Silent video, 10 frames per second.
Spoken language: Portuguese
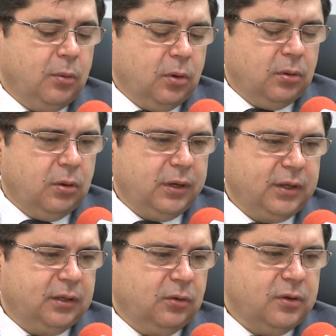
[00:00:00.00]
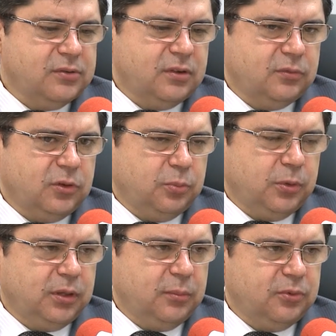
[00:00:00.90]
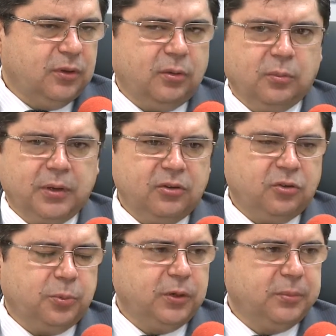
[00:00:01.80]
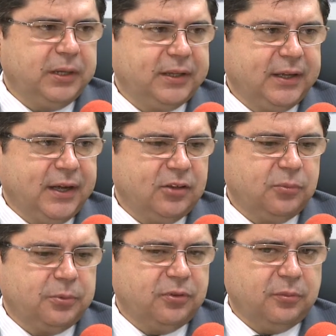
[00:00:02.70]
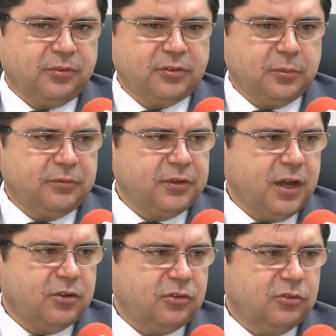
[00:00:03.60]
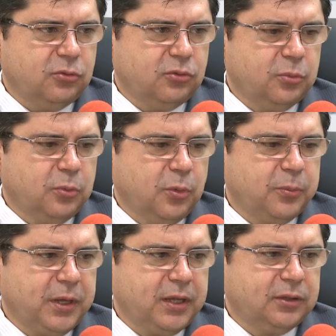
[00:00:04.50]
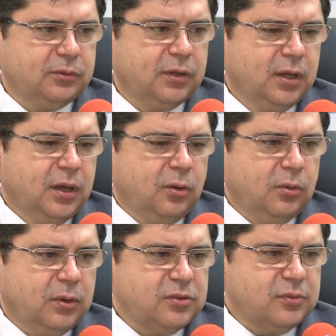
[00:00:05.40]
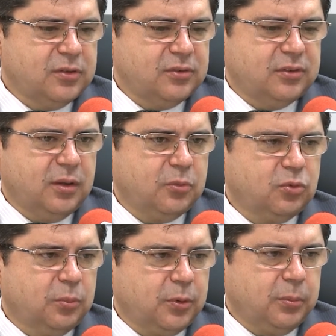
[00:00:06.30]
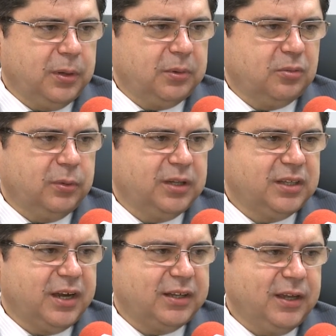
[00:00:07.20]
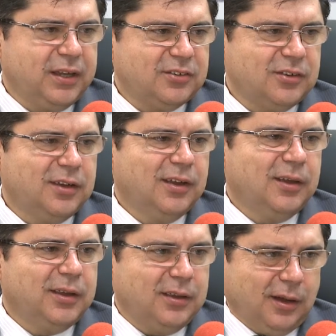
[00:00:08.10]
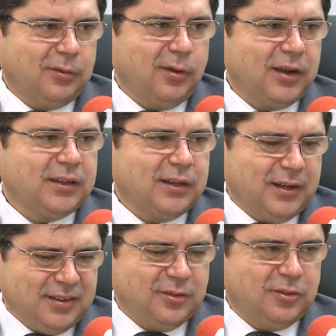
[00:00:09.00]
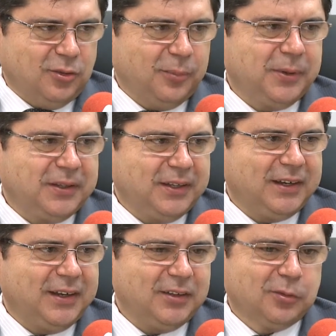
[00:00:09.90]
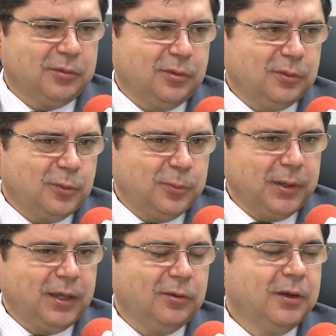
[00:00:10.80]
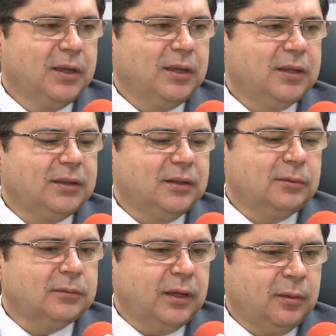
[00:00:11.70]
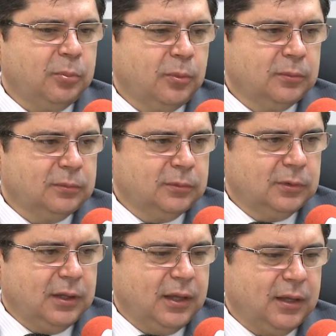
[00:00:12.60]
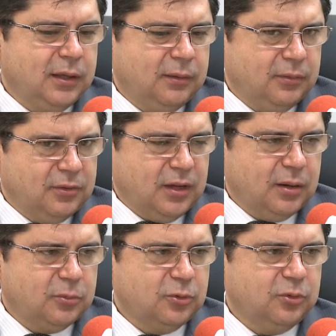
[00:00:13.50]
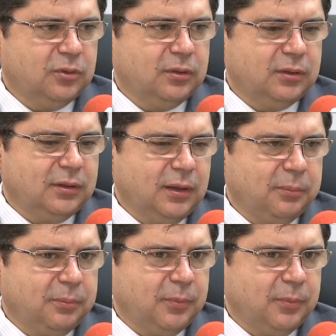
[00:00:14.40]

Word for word: Ocorre que nós, às vezes, podemos ter alguma indisponibilidade, precisamos fazer uma viagem de último momento, ou às vezes temos um problema com a internet e agora a declaração é só pela internet, não tem outro meio. Então é bom é, estarmos né,